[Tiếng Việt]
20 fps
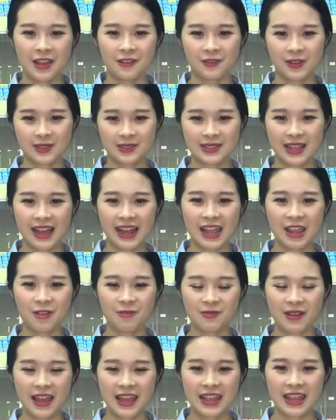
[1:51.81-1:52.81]
Vào sáng ngày
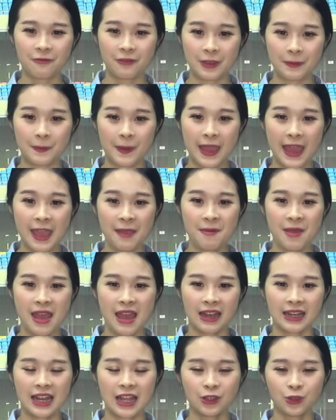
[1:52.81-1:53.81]
hôm nay, VPF
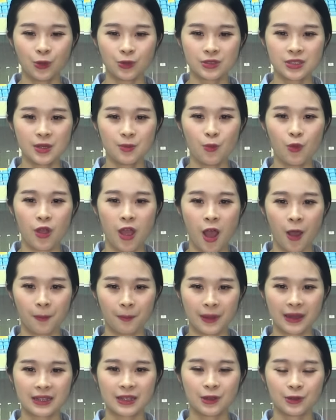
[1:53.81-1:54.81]
đã tổ chức buổi họp
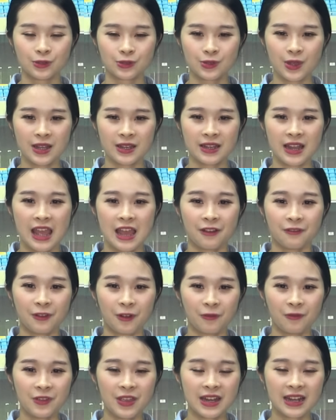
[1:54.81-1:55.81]
mặt đầu xuân
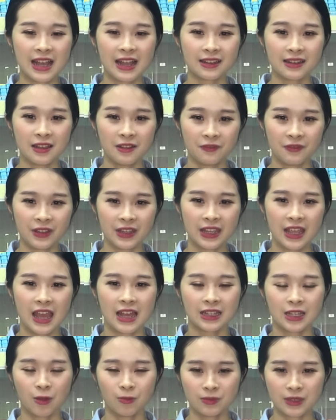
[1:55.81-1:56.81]
phóng viên các đơn vị
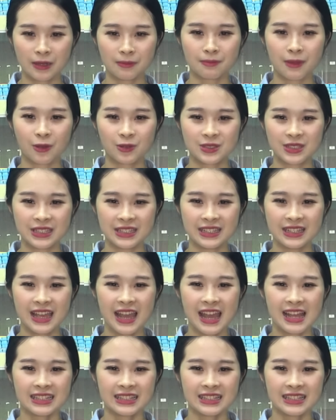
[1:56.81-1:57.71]
thông tấn báo chí